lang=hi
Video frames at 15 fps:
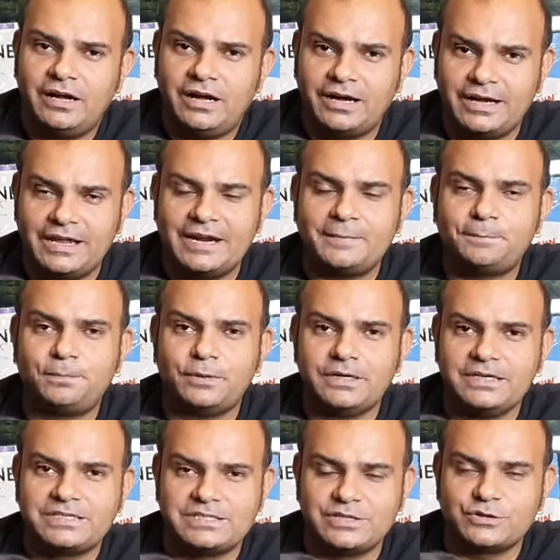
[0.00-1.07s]
अगर आप
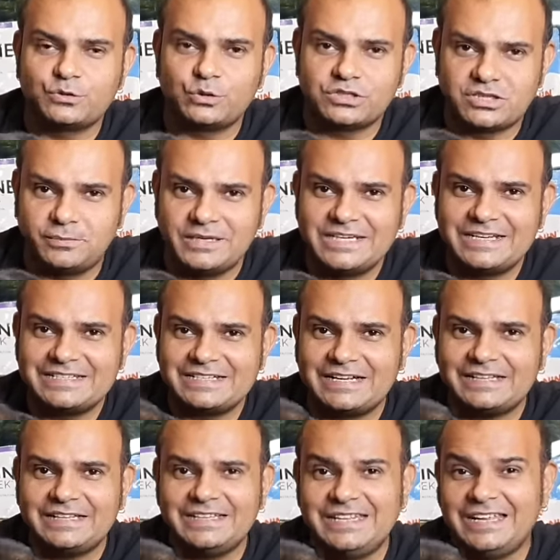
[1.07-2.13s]
इस चीज़ को समझना
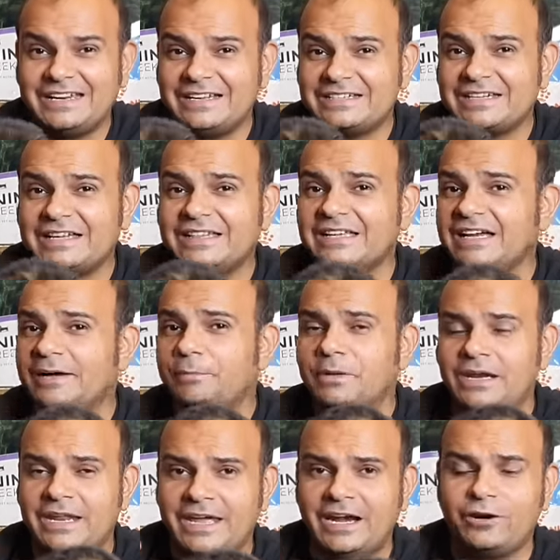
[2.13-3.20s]
चाहते हैं देखना चाहते हैं आप
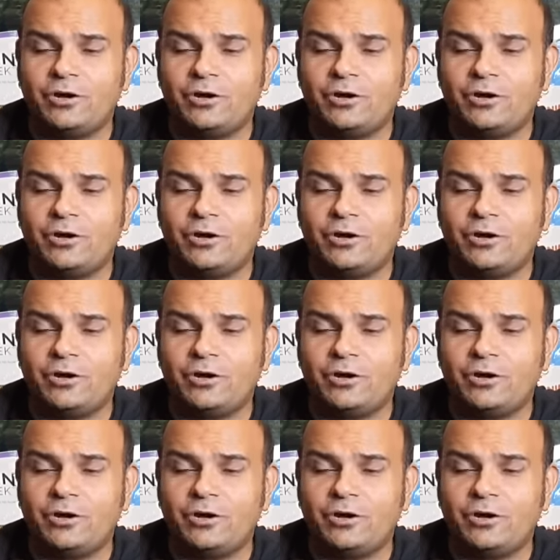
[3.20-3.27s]
नया